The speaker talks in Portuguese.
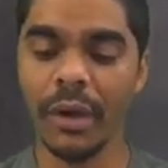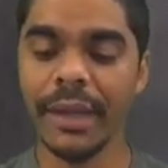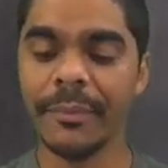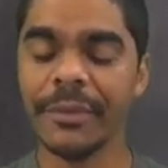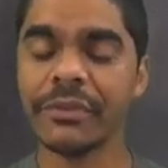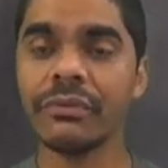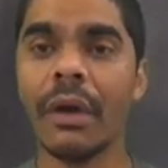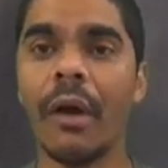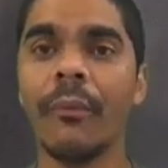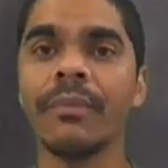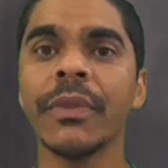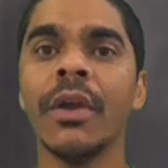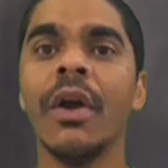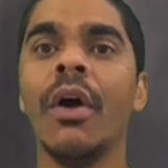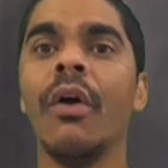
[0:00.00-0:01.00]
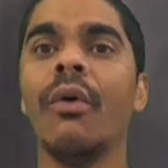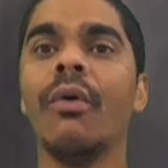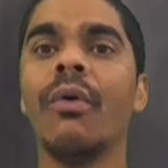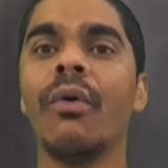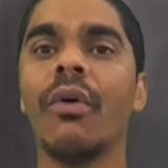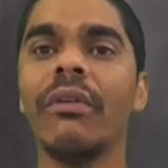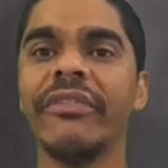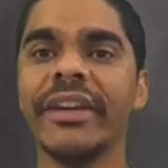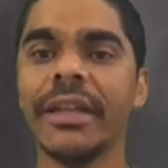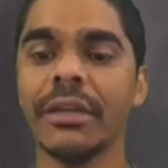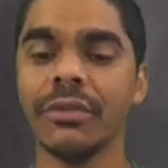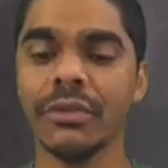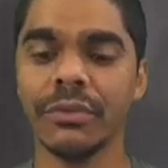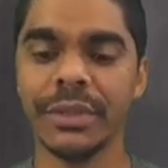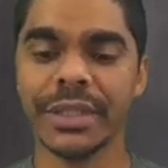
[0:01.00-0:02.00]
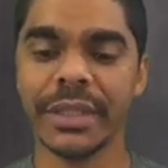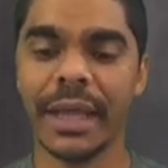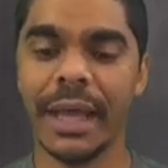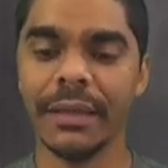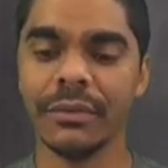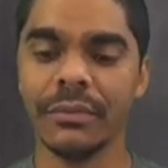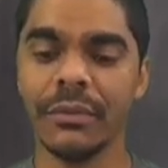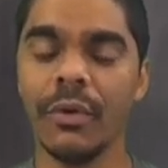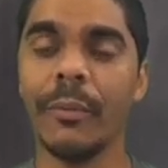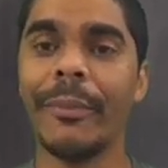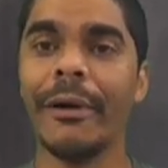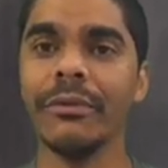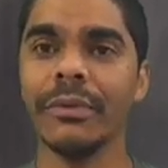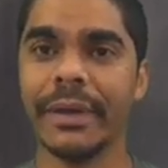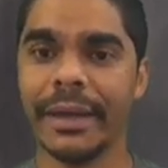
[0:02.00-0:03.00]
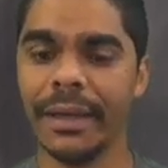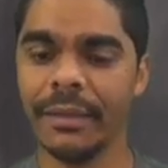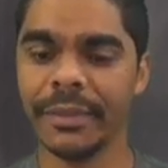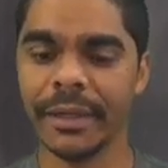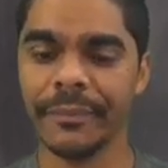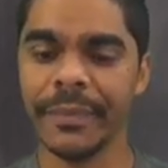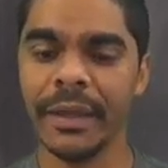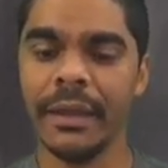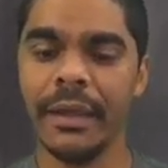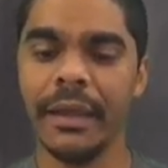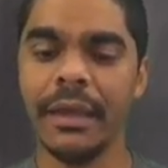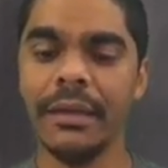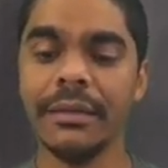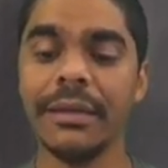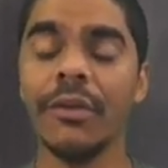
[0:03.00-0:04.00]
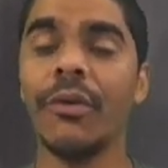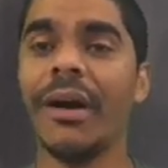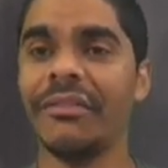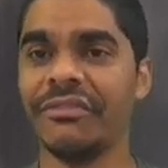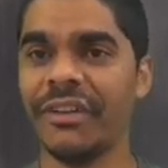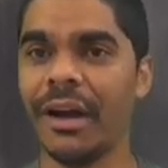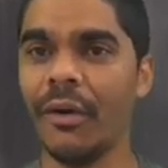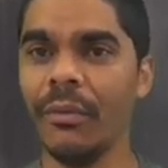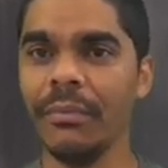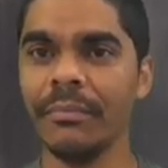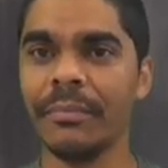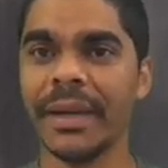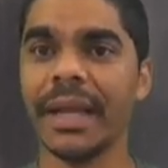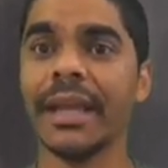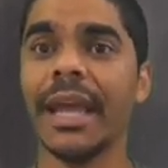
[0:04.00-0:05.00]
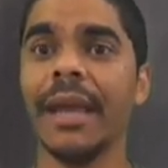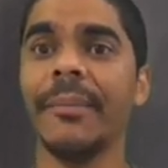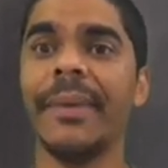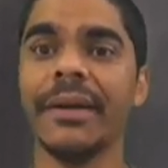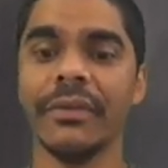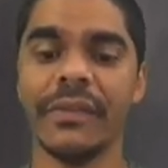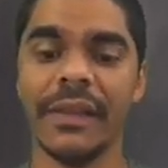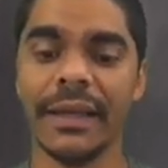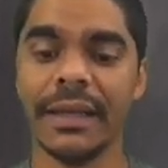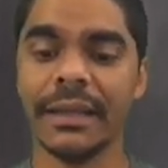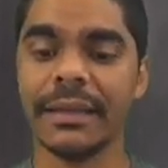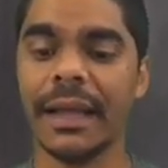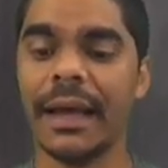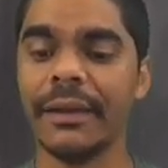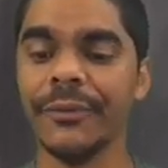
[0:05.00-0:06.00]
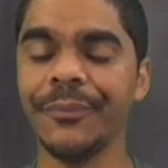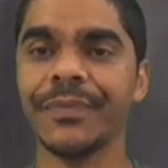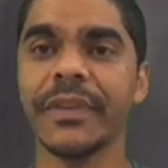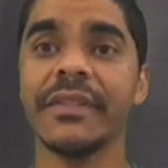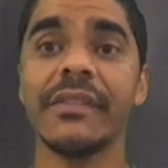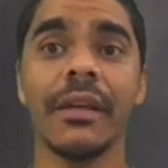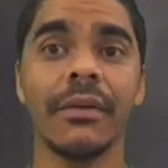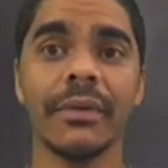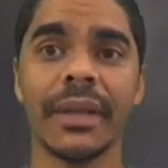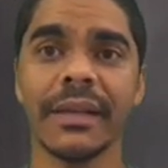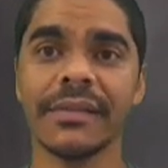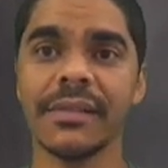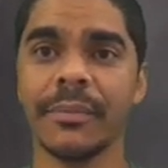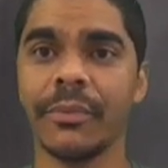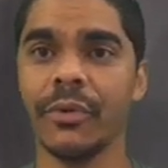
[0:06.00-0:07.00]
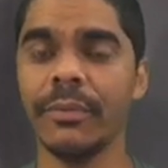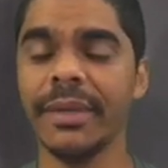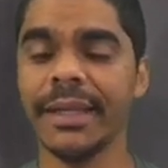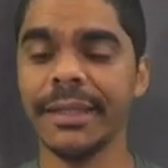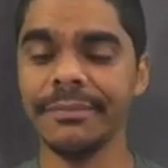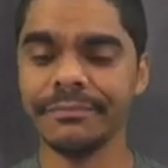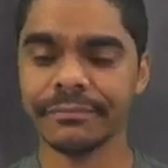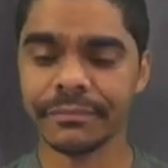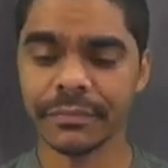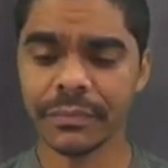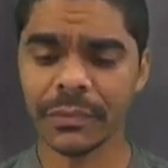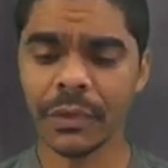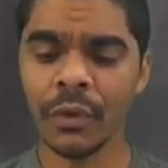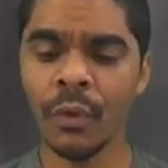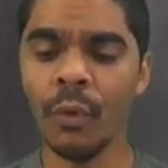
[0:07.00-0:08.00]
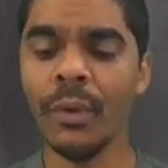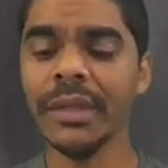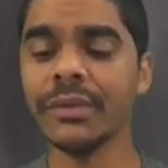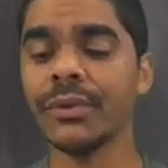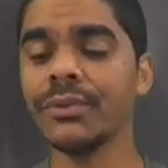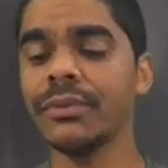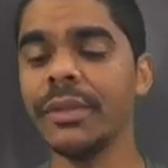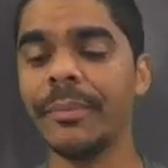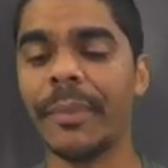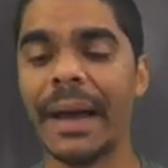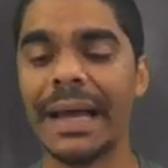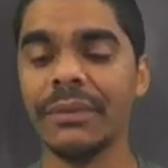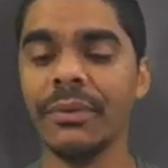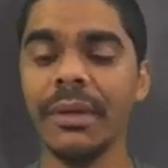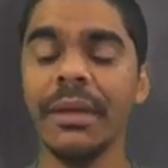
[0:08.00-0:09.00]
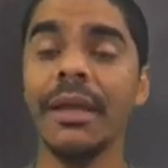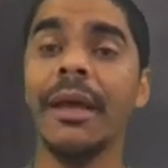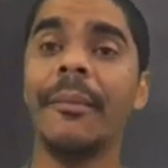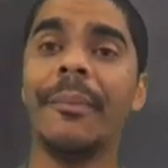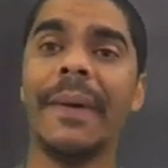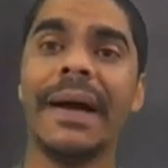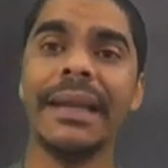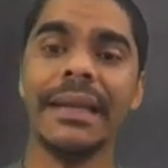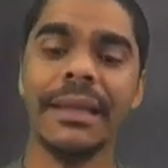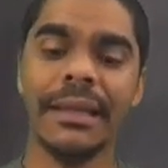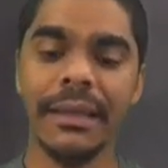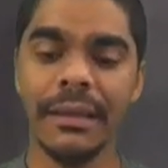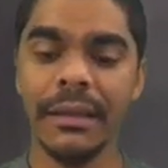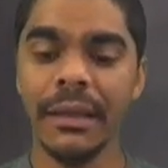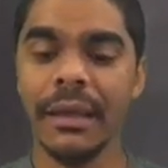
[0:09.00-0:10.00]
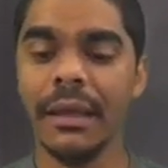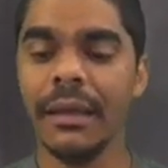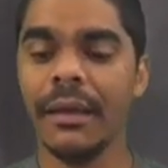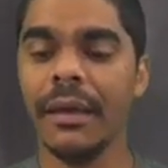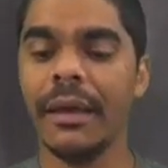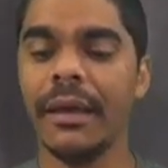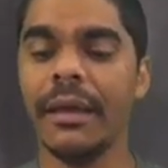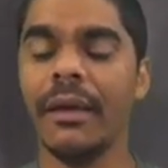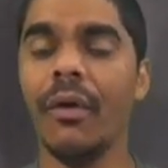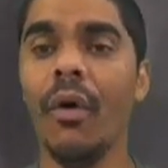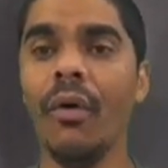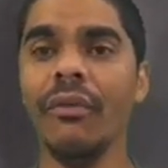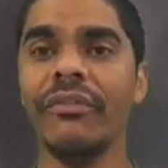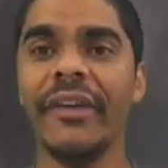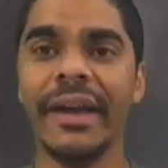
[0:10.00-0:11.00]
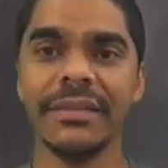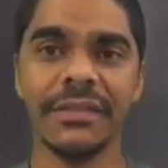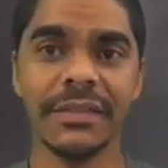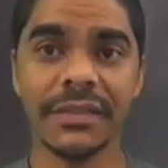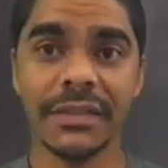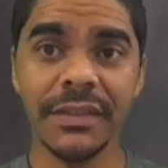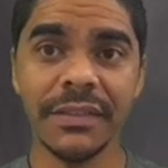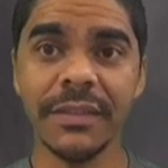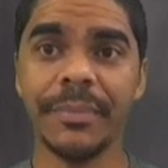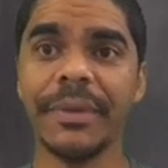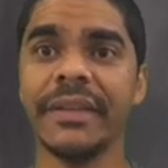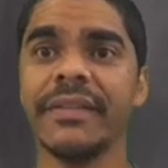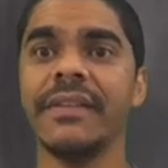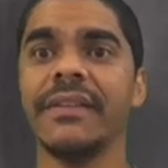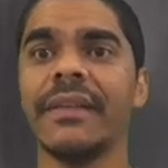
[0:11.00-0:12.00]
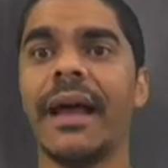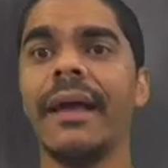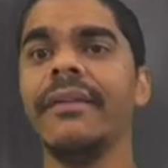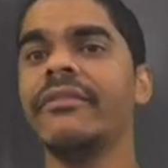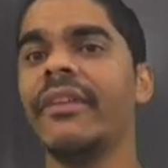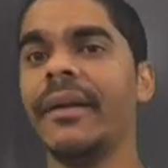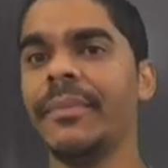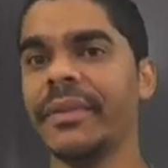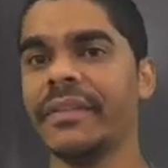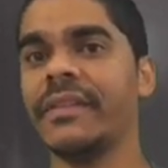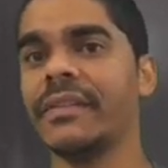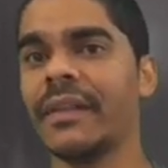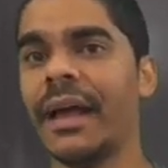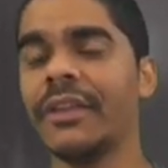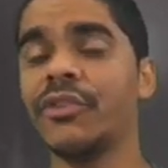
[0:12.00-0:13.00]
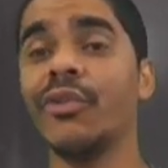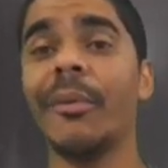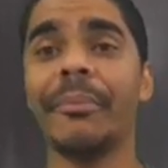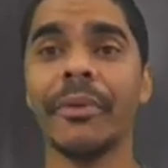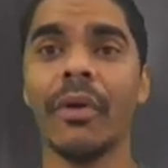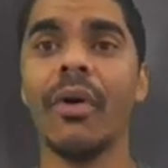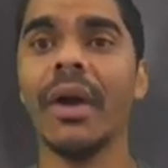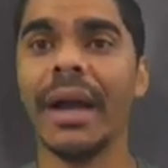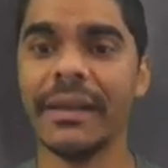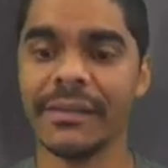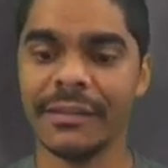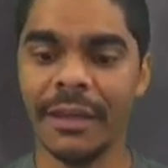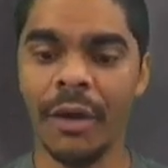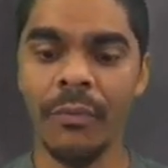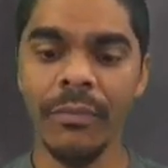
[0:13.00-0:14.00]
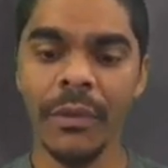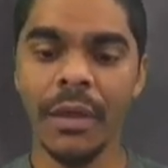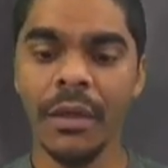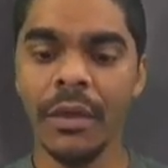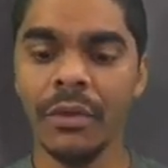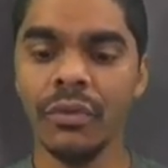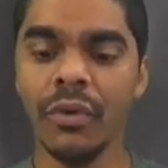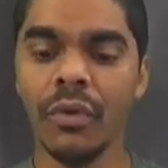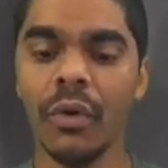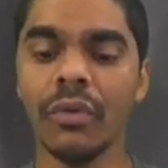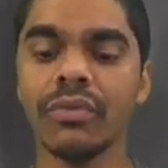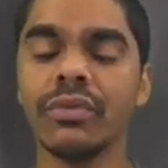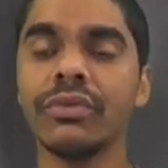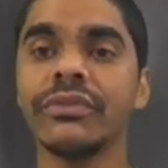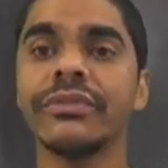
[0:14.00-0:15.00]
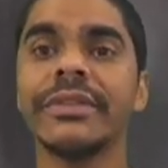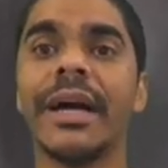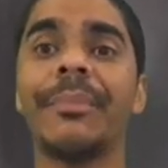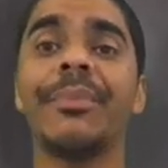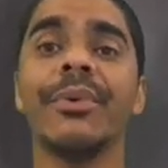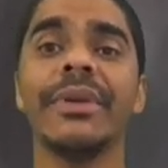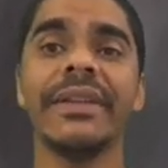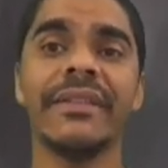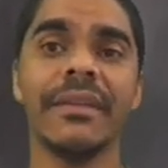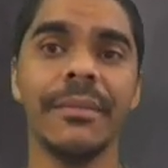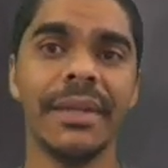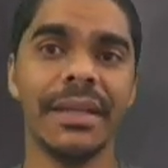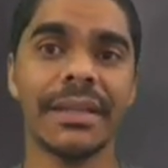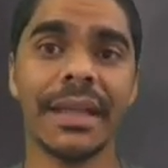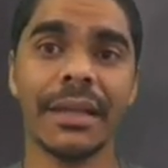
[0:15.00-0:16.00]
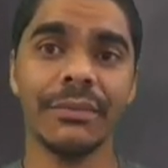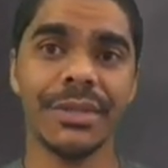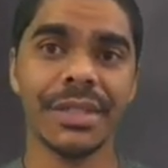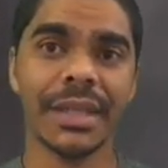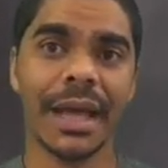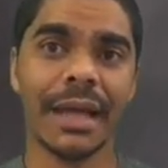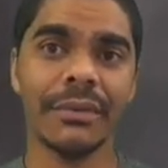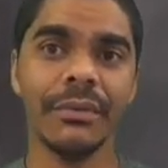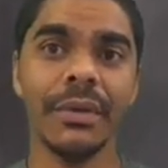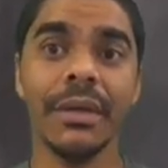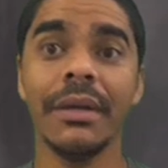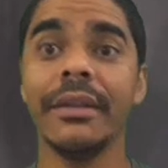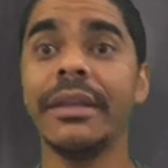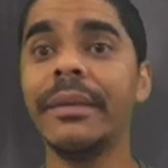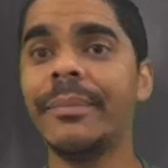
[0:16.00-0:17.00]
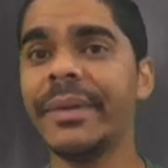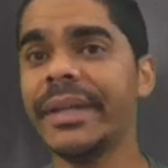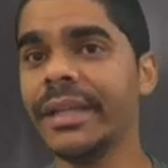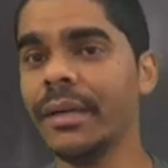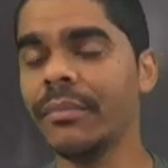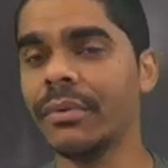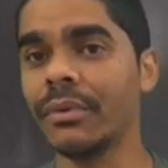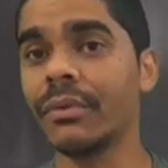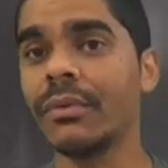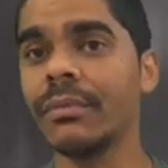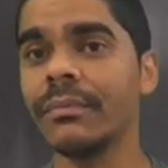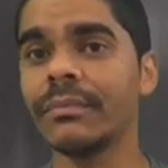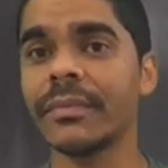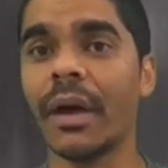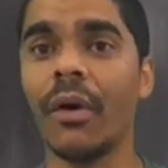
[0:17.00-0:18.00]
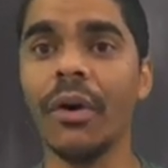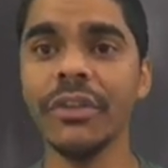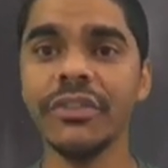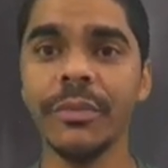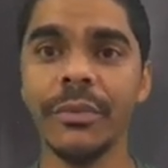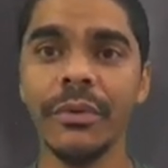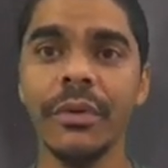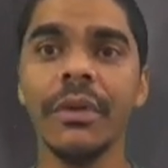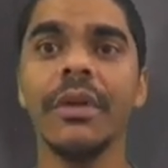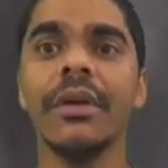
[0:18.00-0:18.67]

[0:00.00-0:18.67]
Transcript: Olha, pessoal, o governador do estado, o Paulo Câmara, ele deu aval para quem? Para o secretário de Segurança Pública, o Antônio de Pádua, para que é, houvesse, sim, se precisar e vai precisar de uma prorrogação do concurso da Polícia Militar do Estado de Pernambuco. Tá ótimo?